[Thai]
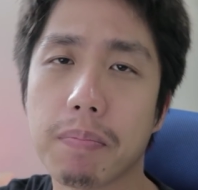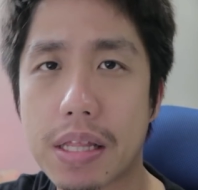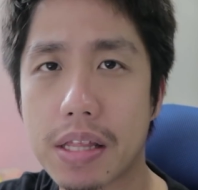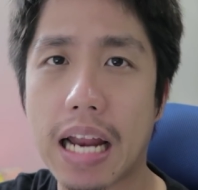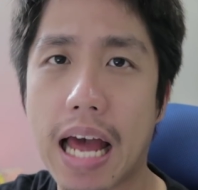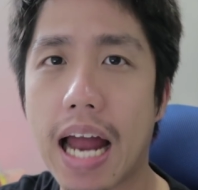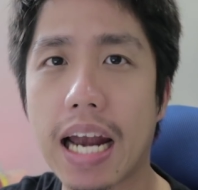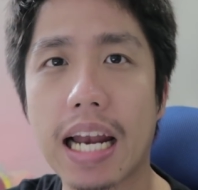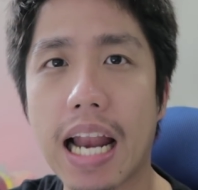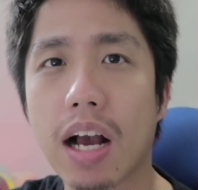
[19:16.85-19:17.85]
ปริศนา
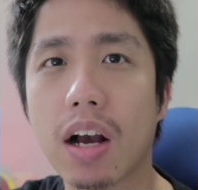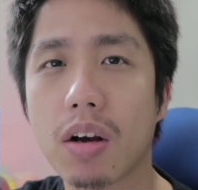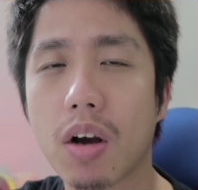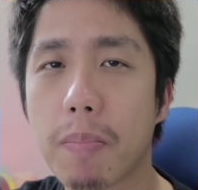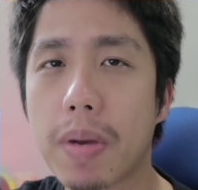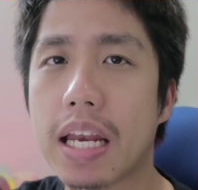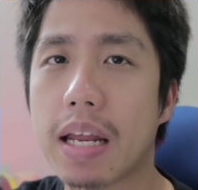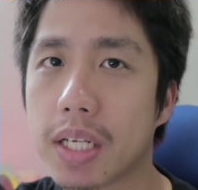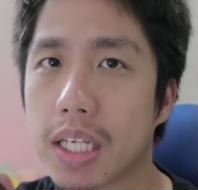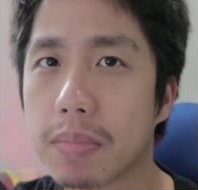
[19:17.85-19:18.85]
ในร่างก๊อปปี้
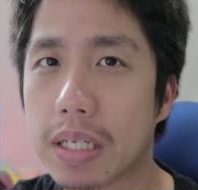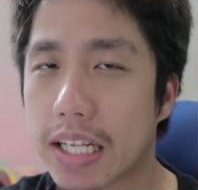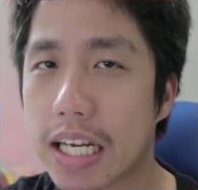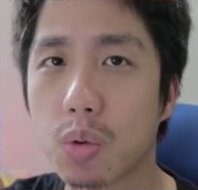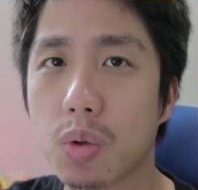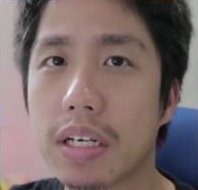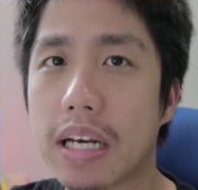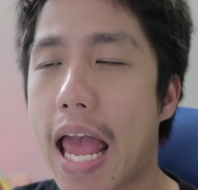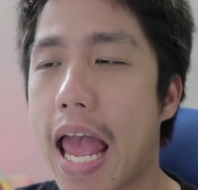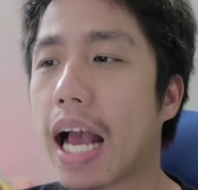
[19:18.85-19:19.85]
เนี่ยมันจะเหมือนใส่ชุด
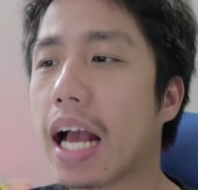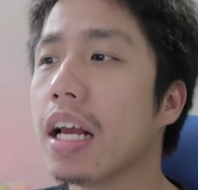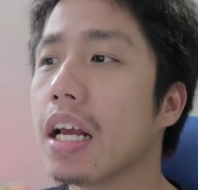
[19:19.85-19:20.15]
แดง